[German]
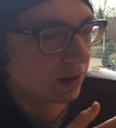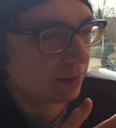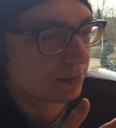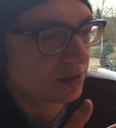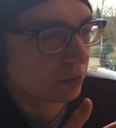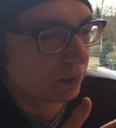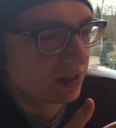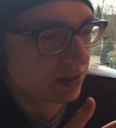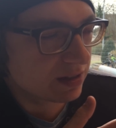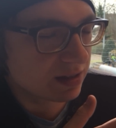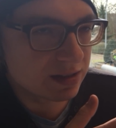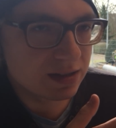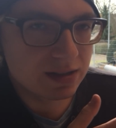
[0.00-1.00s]
Ähm, so wie es
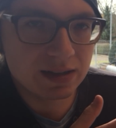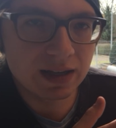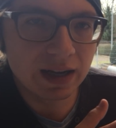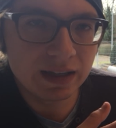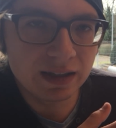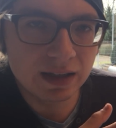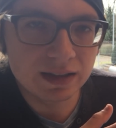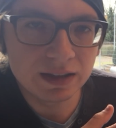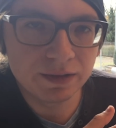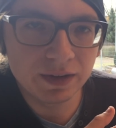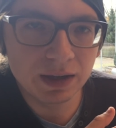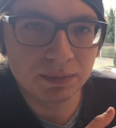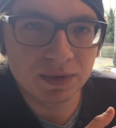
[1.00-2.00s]
jetzt ist, ist es keine
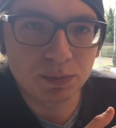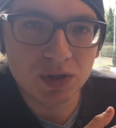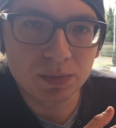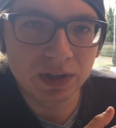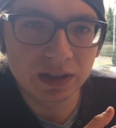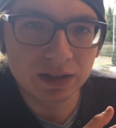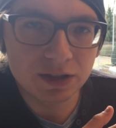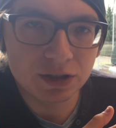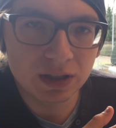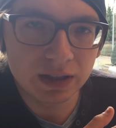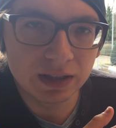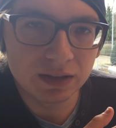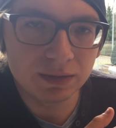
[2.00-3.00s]
native App, die muss man nicht
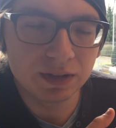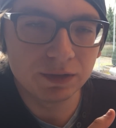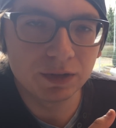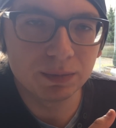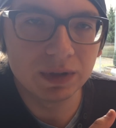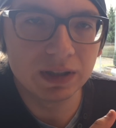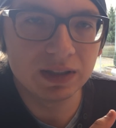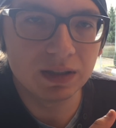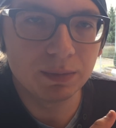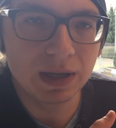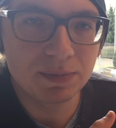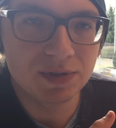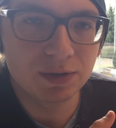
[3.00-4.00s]
installieren, die wird man nicht in
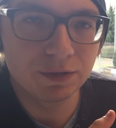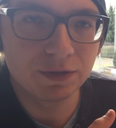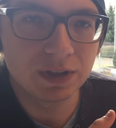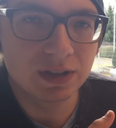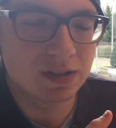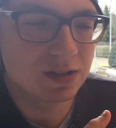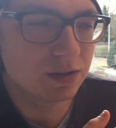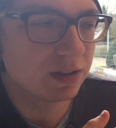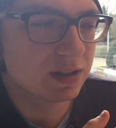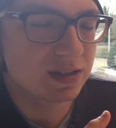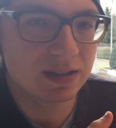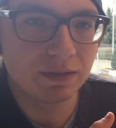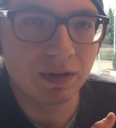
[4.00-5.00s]
einem App Store finden,
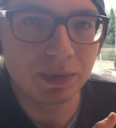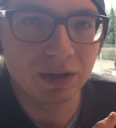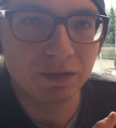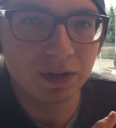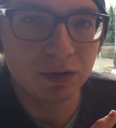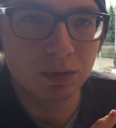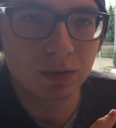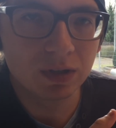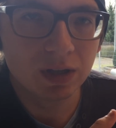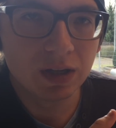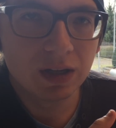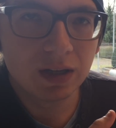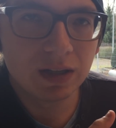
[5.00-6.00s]
sondern das ist eine Webanwendung,
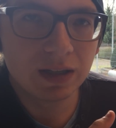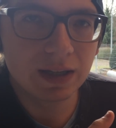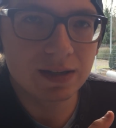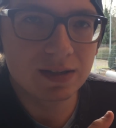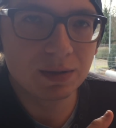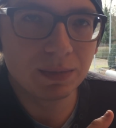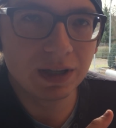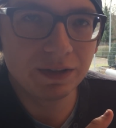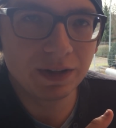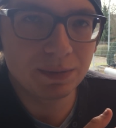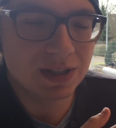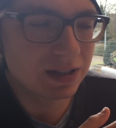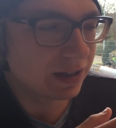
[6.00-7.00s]
eine ganz normale
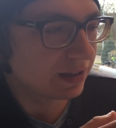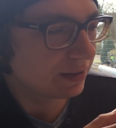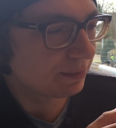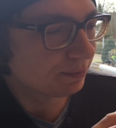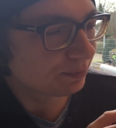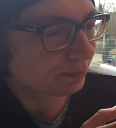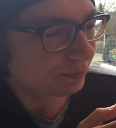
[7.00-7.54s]
Webseite